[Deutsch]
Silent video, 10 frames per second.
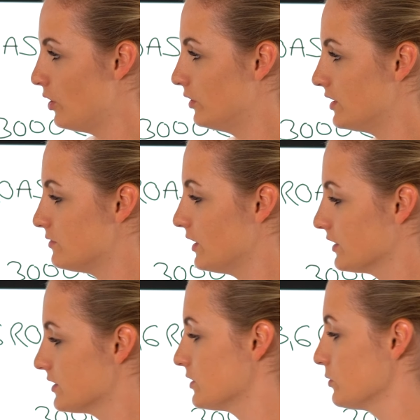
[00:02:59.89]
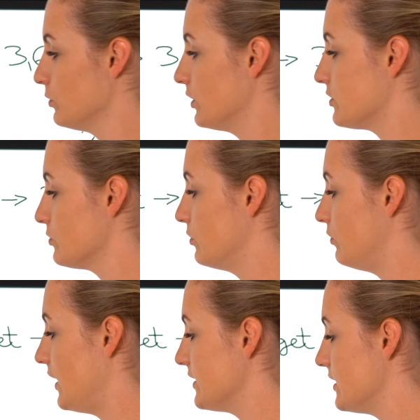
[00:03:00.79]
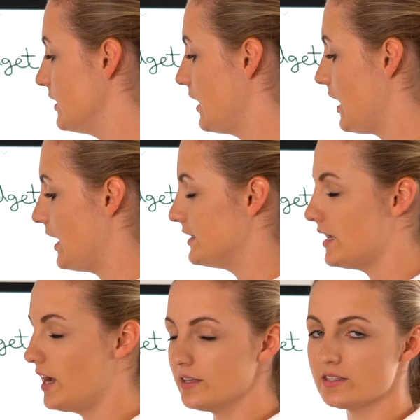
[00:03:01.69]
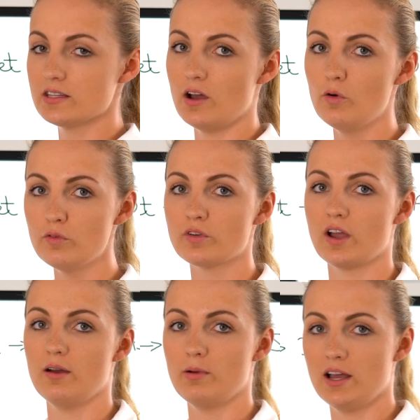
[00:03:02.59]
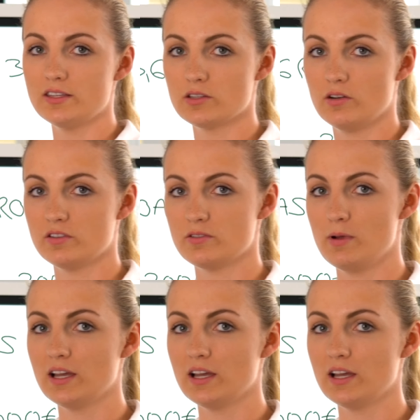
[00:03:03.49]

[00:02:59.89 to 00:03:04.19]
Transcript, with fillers: Und deswegen ist es so, dass du quasi als erste Aufgabe hast oder was wir